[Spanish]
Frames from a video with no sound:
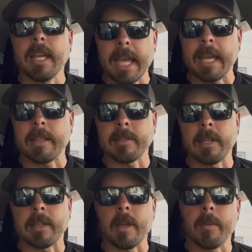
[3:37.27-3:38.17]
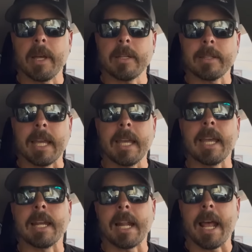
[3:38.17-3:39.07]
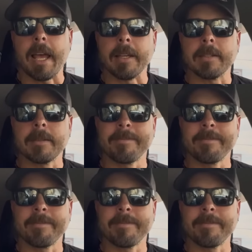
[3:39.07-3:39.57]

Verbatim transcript: este sistema de engranajes.